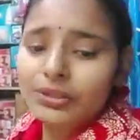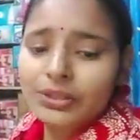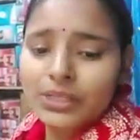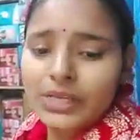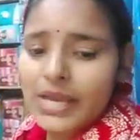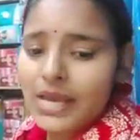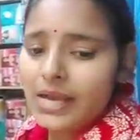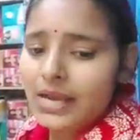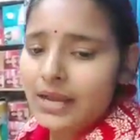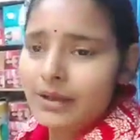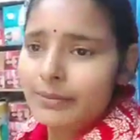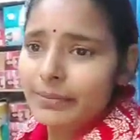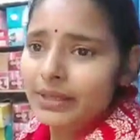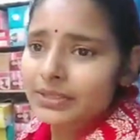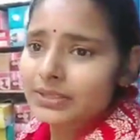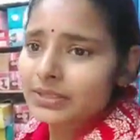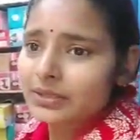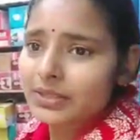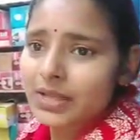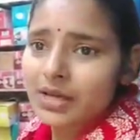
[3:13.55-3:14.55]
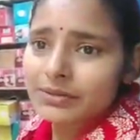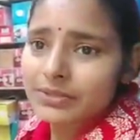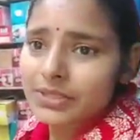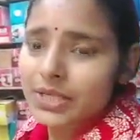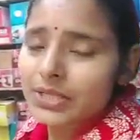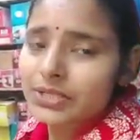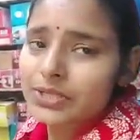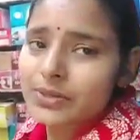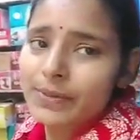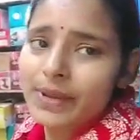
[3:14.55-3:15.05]
उतना कम है जितना
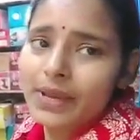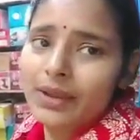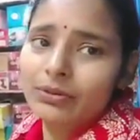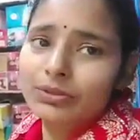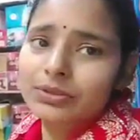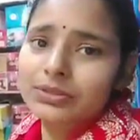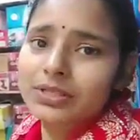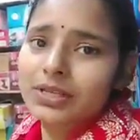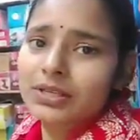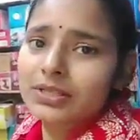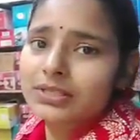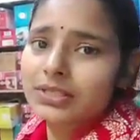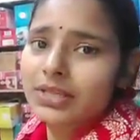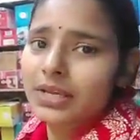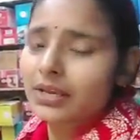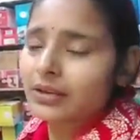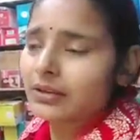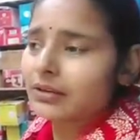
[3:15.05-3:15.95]
सच में उस दिन से